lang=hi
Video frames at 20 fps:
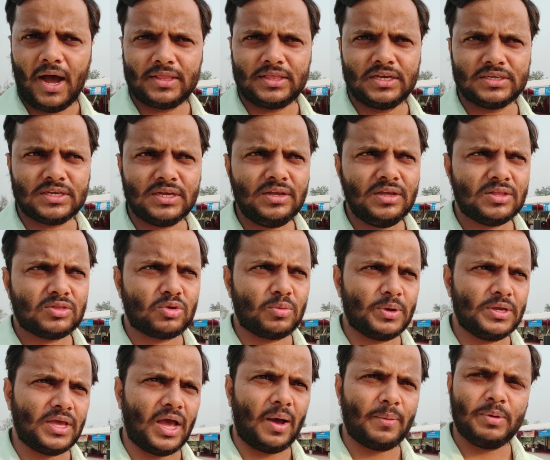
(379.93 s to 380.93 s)
आदेश है तो
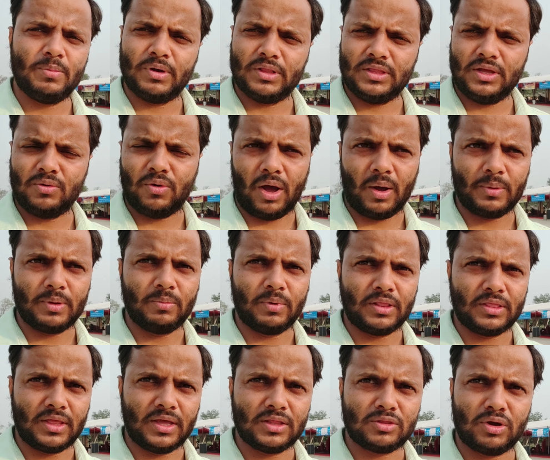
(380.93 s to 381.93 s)
भाई यहाँ भी बंद है वहाँ भी
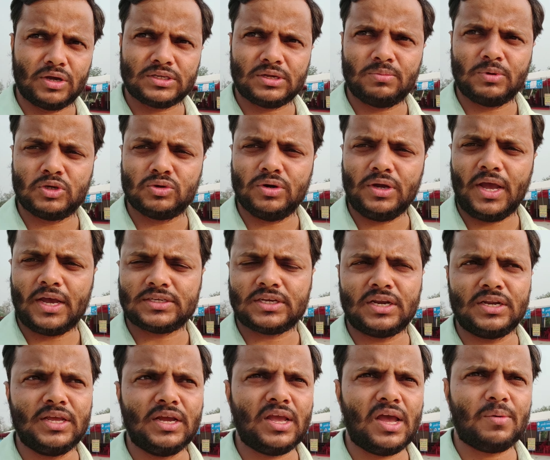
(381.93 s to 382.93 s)
बंद है तो ऐसे में जो है
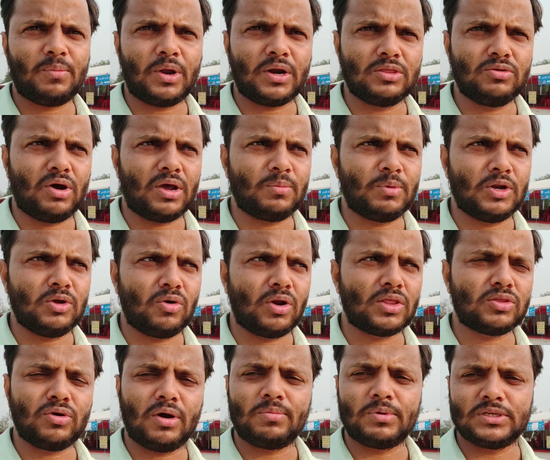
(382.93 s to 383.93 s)
ऐसा नहीं है कि आप हरिद्वार में नहीं हो
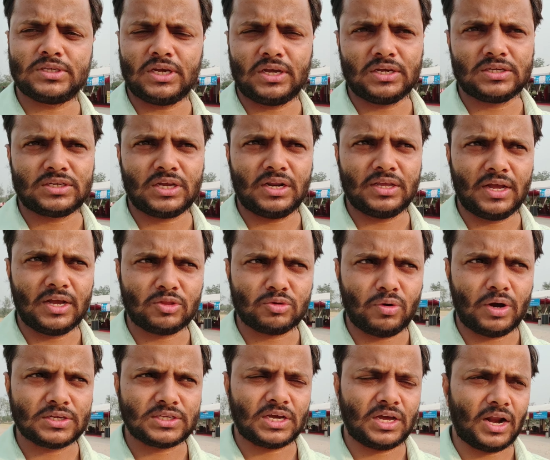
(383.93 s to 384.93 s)
रहा तो आप ऋषिकेश चले जाएँ तो
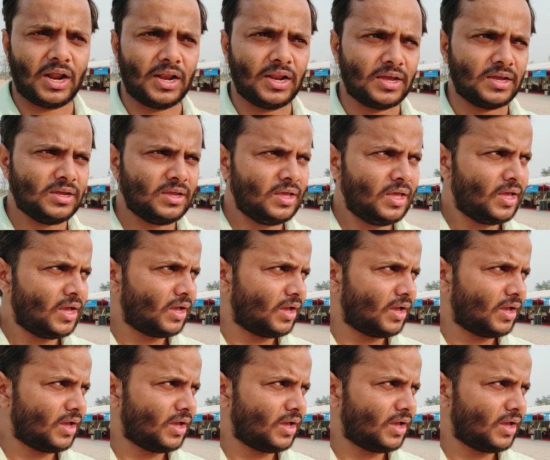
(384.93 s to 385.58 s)
वहाँ से करा लेंगे